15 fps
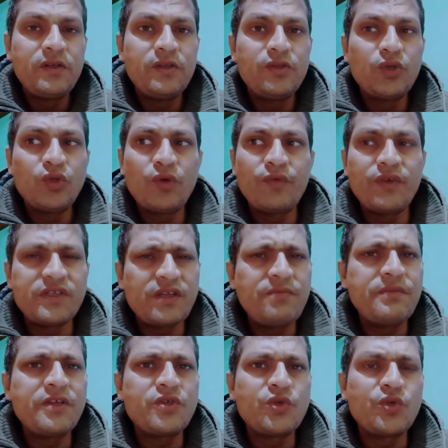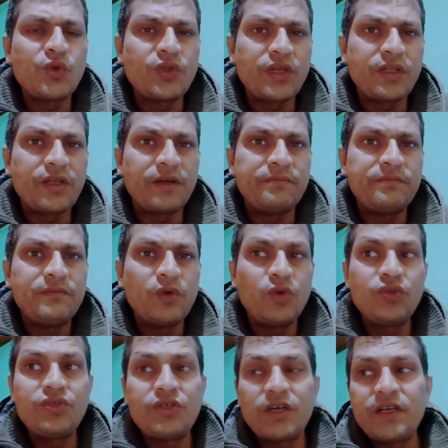तो तो वज़न महसूस होता था
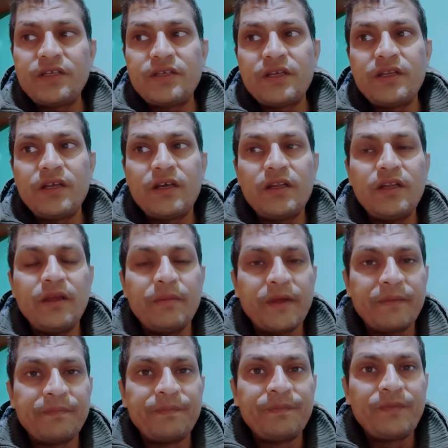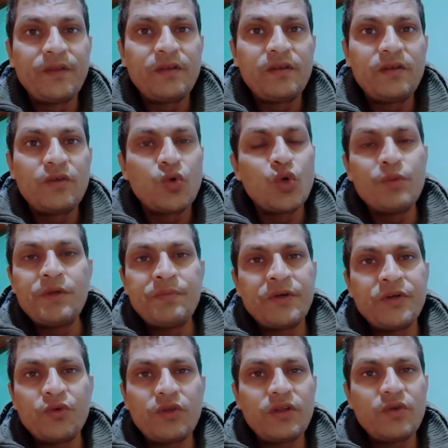उस जगह से निकलने में कोई भी
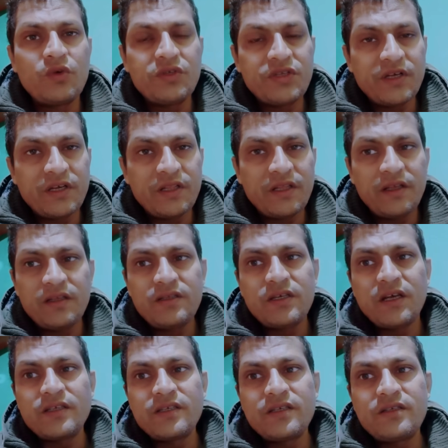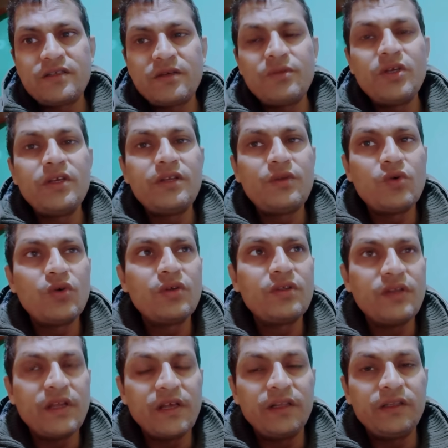पर्टिकुलर कोई जगह थी जहाँ से जब ये लोग
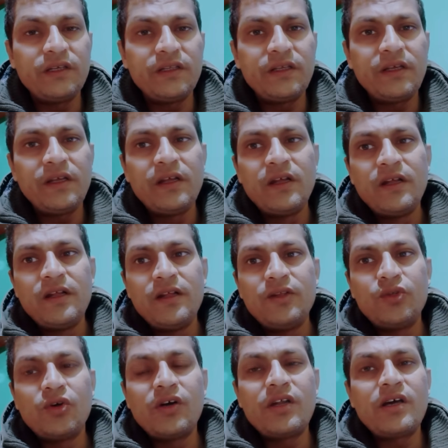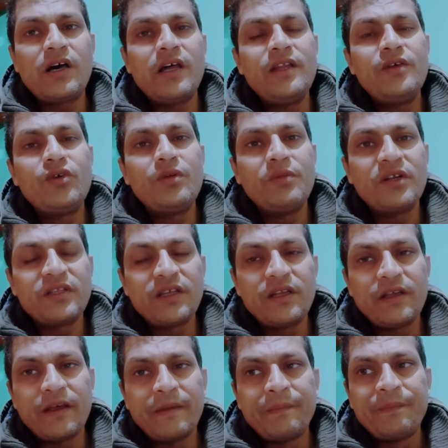निकलते थे तो अगर खाली कोई बर्तन
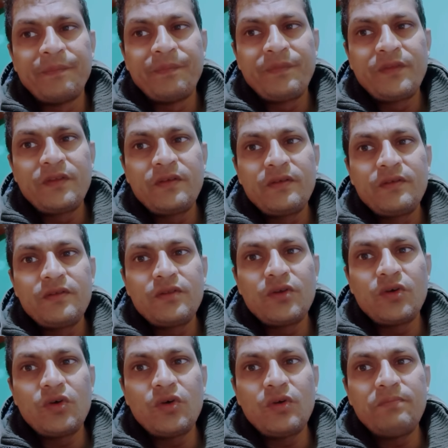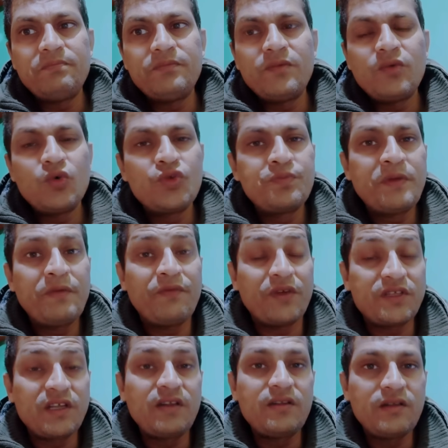है तो उस पर
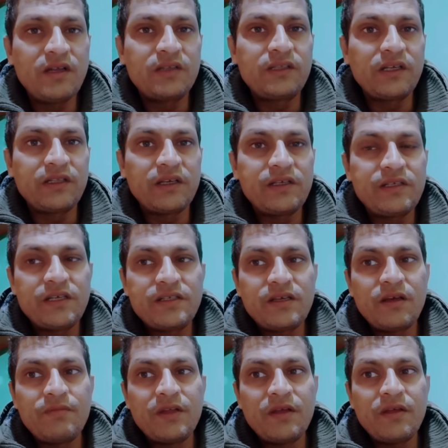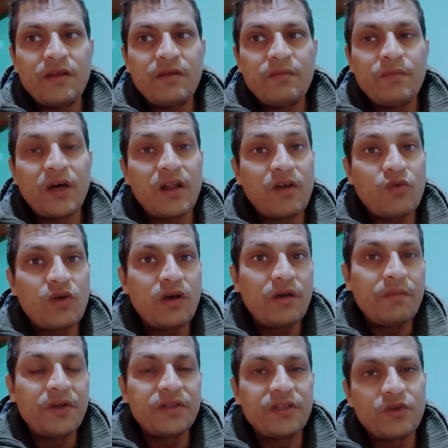वज़न लगता था कि जैसे हमने भरा हुआ
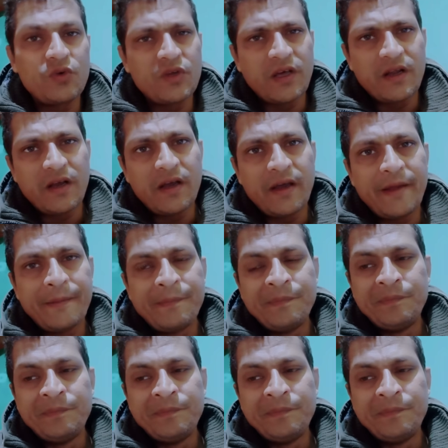बर्तन उठा रखा है